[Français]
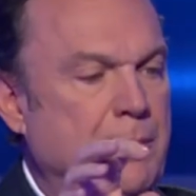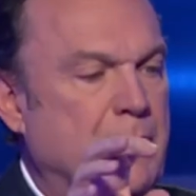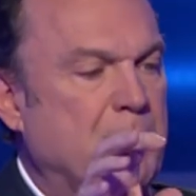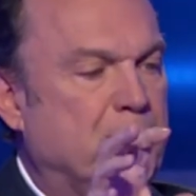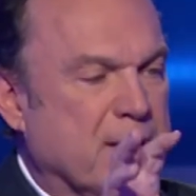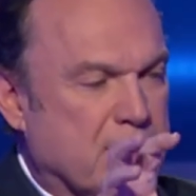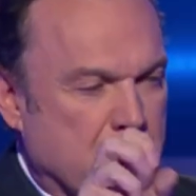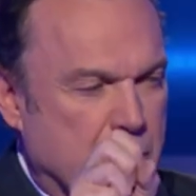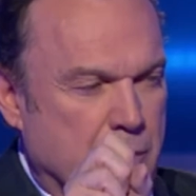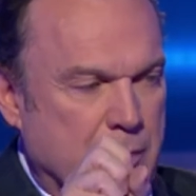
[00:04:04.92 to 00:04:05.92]
des
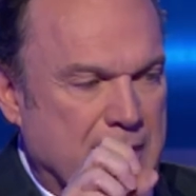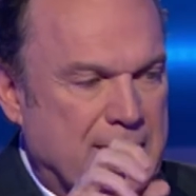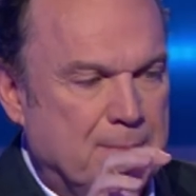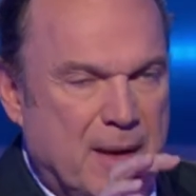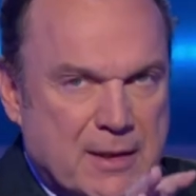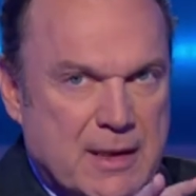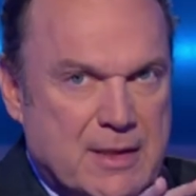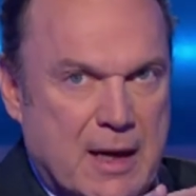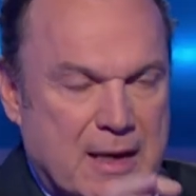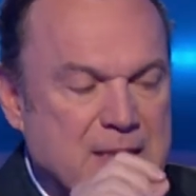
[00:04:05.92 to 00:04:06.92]
poissons, des
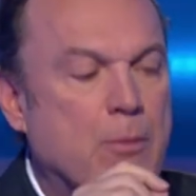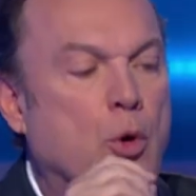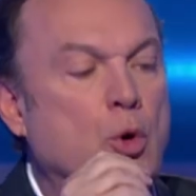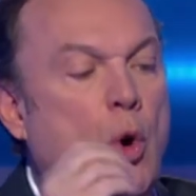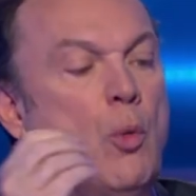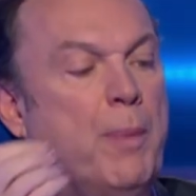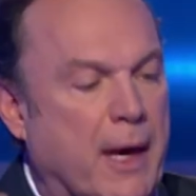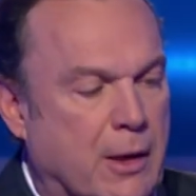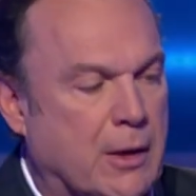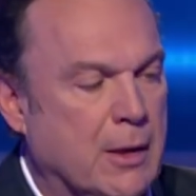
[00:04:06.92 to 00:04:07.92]
batraciens grâce à mon long
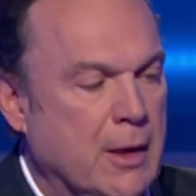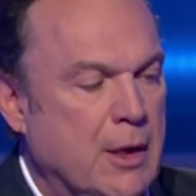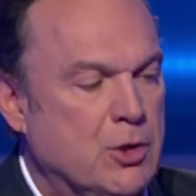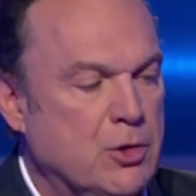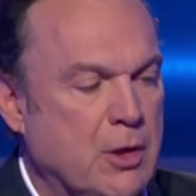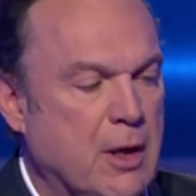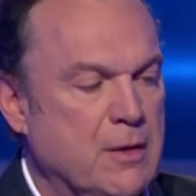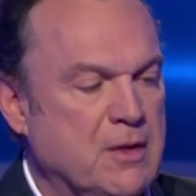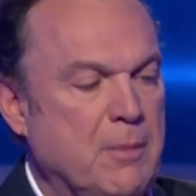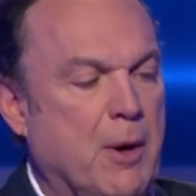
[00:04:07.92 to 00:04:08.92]
bec. Je suis
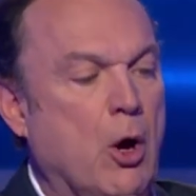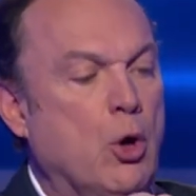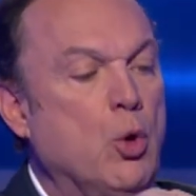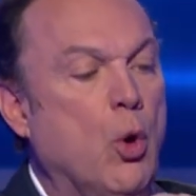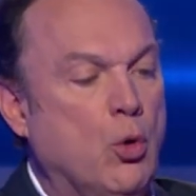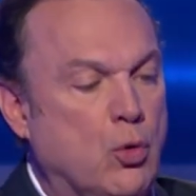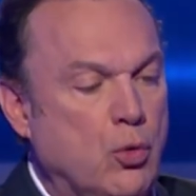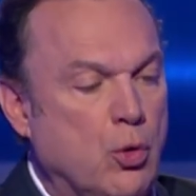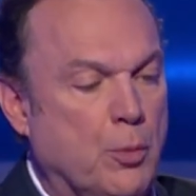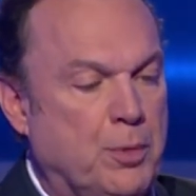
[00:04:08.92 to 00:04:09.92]
caractérisé par un long
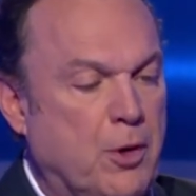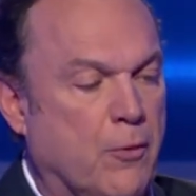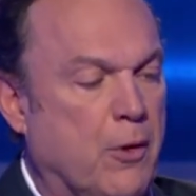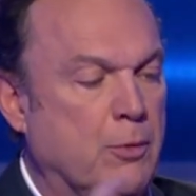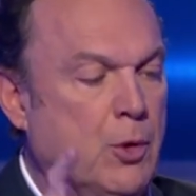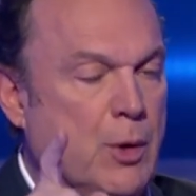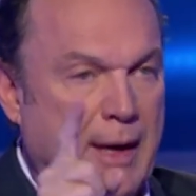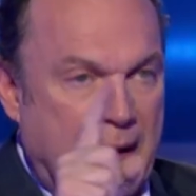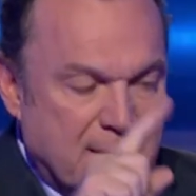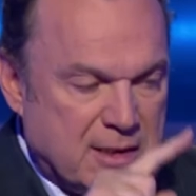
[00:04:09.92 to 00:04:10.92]
cou replié en forme de
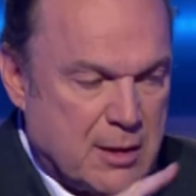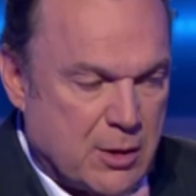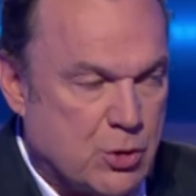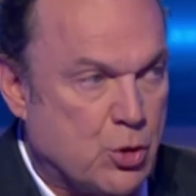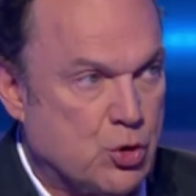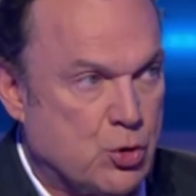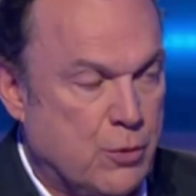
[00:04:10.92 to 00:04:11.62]
S lorsque je